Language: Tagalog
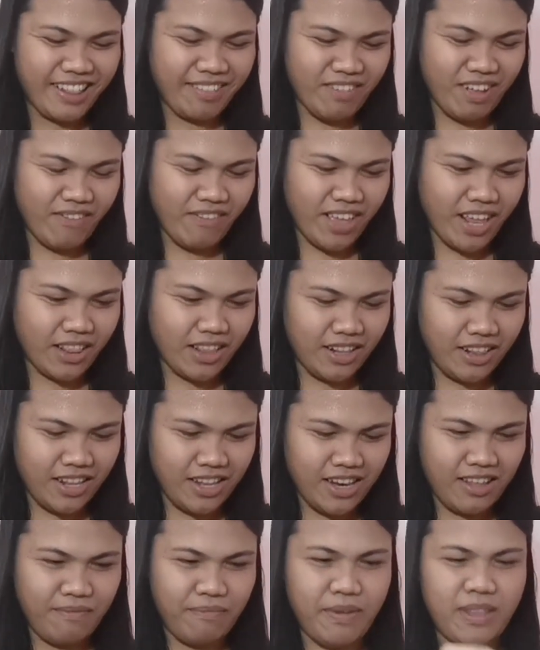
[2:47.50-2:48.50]
At mamaya natin
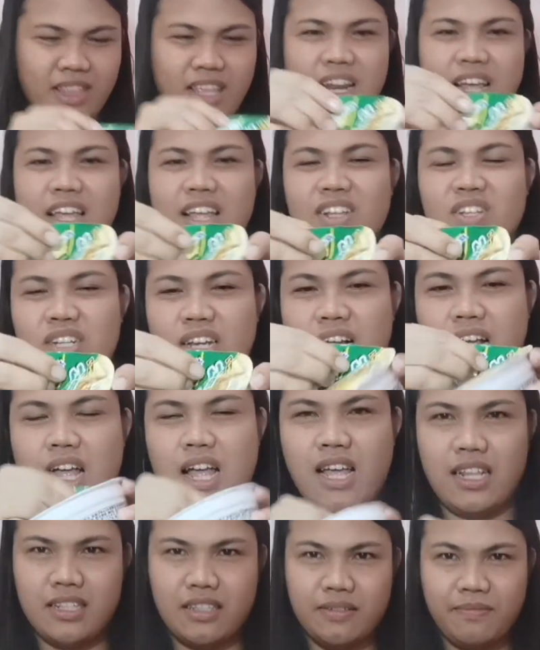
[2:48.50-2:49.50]
diligpitin. Ayan siya,
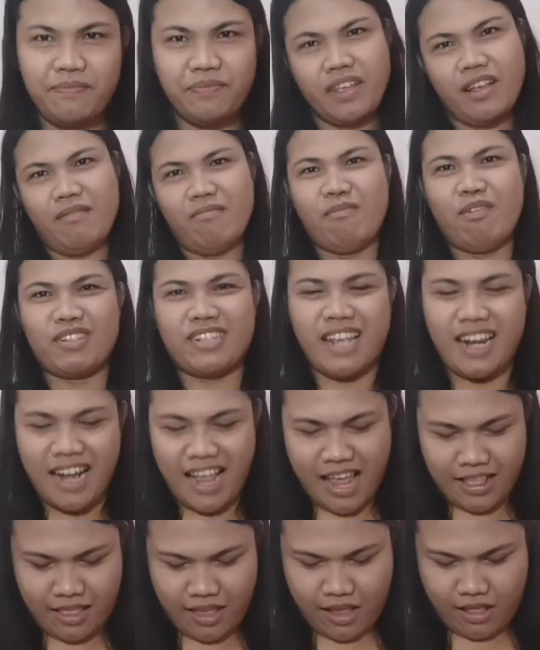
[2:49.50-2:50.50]
guys. Buksan
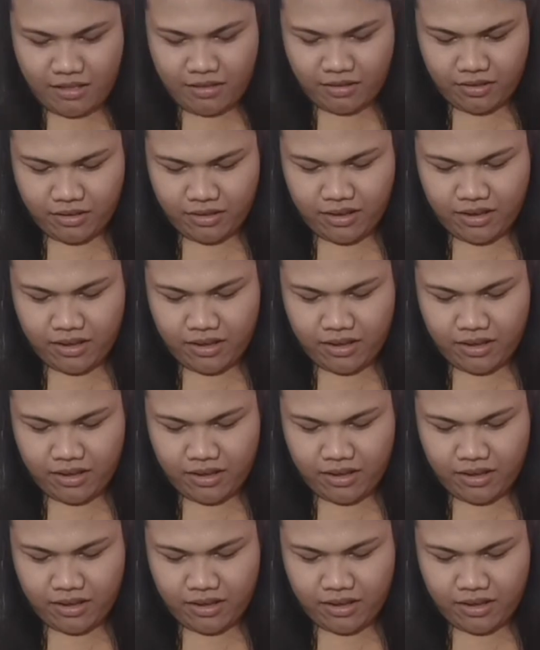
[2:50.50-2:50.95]
natin.